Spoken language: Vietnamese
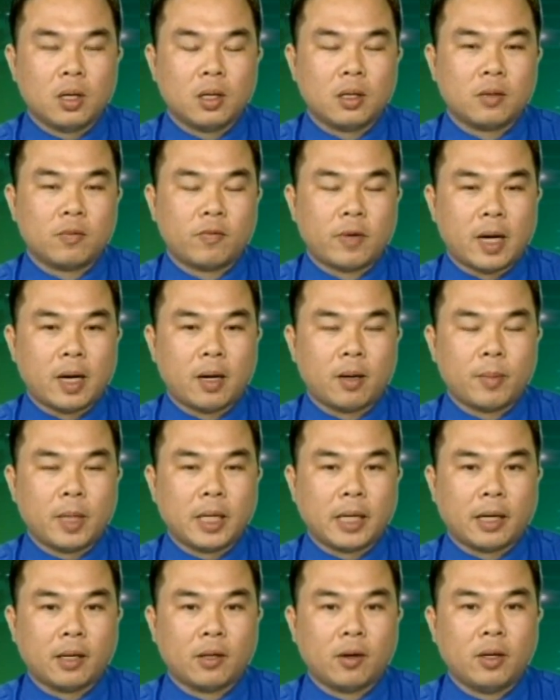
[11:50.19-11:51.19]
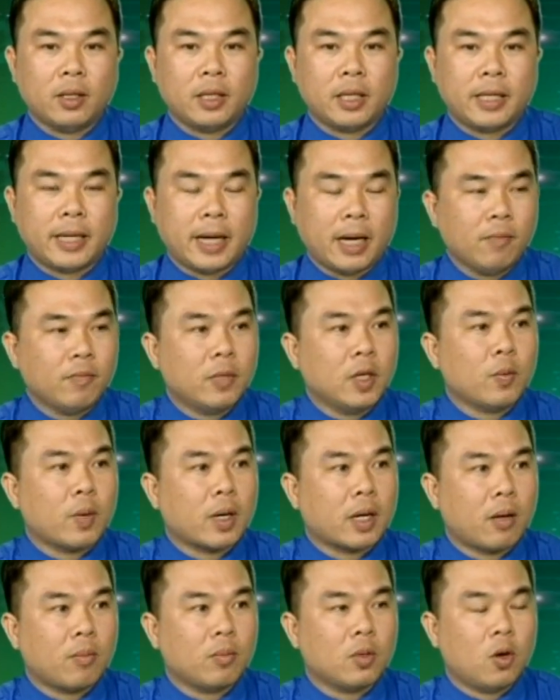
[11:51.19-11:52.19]
và bên cạnh đó thì gắn với hoạt
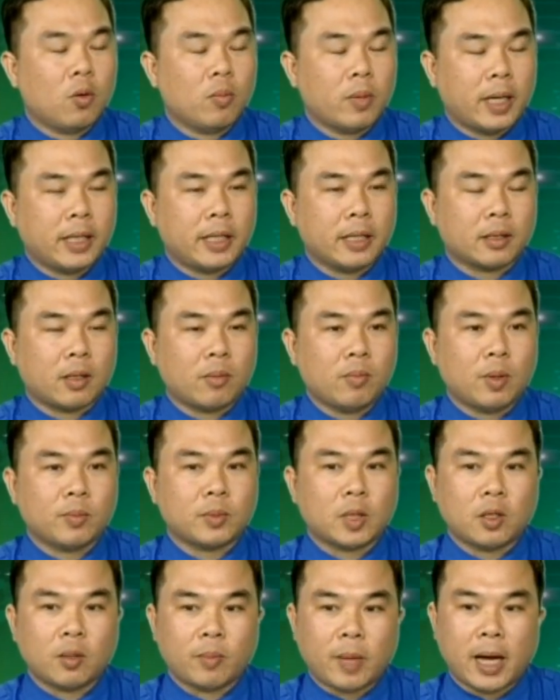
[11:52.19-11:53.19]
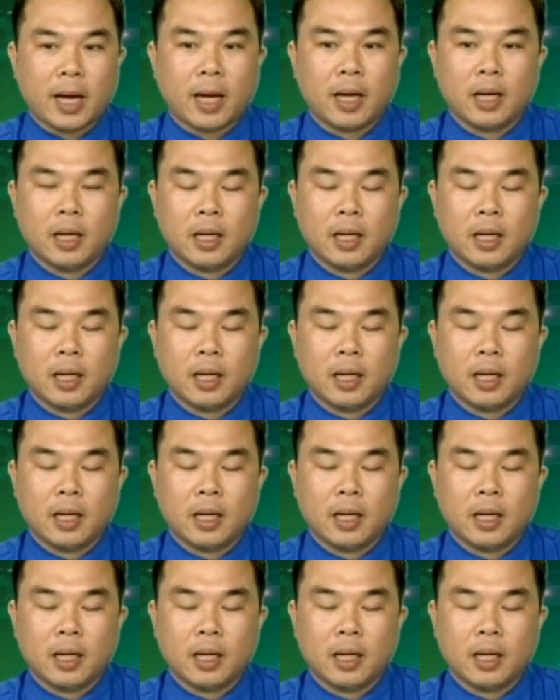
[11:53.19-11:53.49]
động ôn lại truyền thống 26 tháng 3